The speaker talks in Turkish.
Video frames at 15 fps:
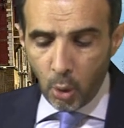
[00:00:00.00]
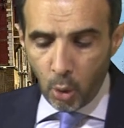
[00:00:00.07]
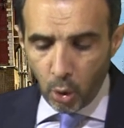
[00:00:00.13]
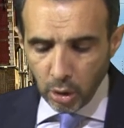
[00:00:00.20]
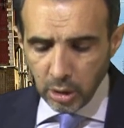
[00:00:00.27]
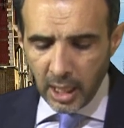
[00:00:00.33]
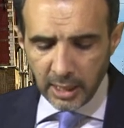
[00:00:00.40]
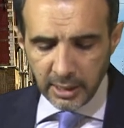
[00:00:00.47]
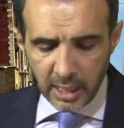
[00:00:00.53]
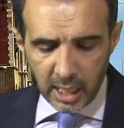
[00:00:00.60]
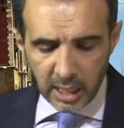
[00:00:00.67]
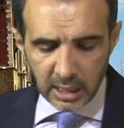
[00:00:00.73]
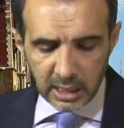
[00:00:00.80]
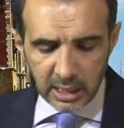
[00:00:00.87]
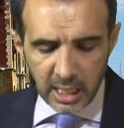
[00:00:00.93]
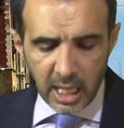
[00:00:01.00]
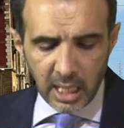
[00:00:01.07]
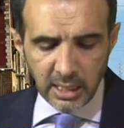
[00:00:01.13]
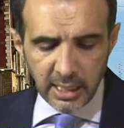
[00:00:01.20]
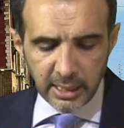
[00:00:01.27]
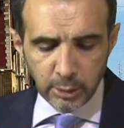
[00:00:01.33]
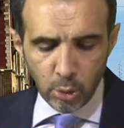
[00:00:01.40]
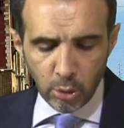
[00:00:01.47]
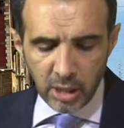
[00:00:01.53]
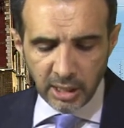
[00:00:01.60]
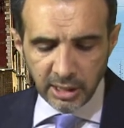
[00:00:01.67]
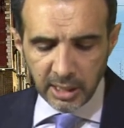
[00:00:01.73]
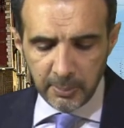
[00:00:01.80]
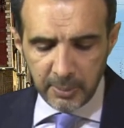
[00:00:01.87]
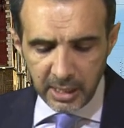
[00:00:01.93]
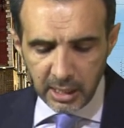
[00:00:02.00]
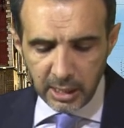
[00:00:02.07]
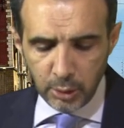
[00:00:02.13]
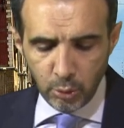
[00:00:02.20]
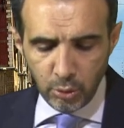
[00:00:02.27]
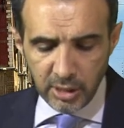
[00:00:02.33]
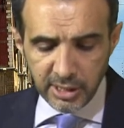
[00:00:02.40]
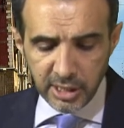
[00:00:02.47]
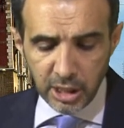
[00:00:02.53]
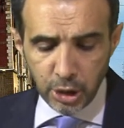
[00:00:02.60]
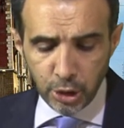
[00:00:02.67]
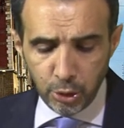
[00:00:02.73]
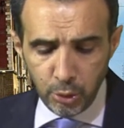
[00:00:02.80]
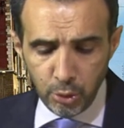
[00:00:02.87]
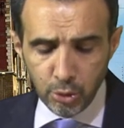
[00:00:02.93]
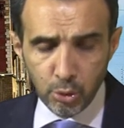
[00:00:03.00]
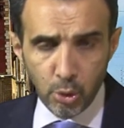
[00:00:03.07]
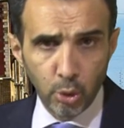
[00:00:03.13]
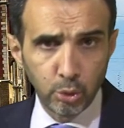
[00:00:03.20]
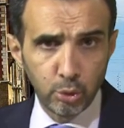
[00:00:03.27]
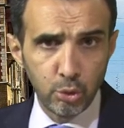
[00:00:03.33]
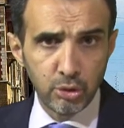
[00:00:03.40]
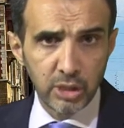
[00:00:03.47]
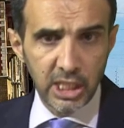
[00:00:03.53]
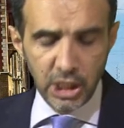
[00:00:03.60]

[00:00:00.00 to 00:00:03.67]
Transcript: Hollanda Kraliyet Lokanta Birliği üyesi 230